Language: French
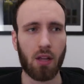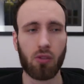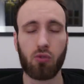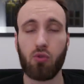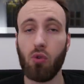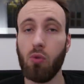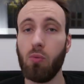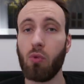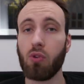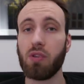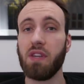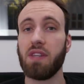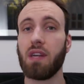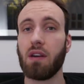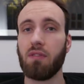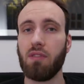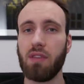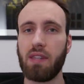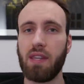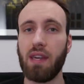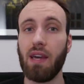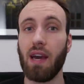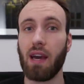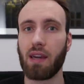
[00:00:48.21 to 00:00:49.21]
tout le monde est
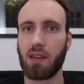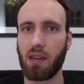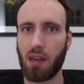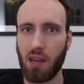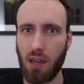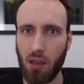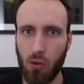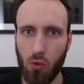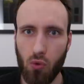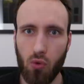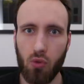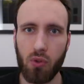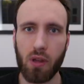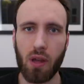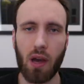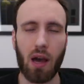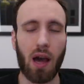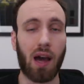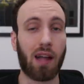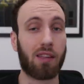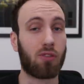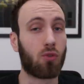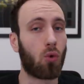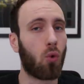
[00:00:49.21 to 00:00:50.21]
invité à créer une
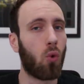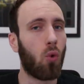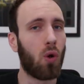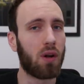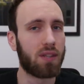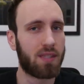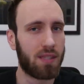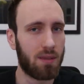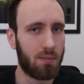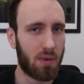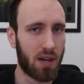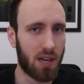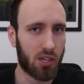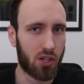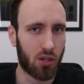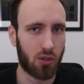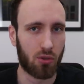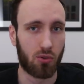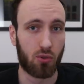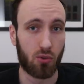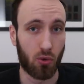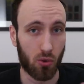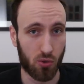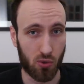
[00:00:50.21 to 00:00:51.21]
à trois images
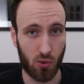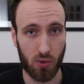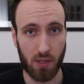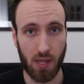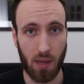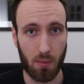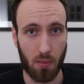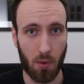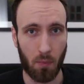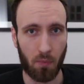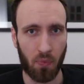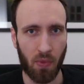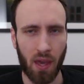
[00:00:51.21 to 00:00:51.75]
sur ce thème.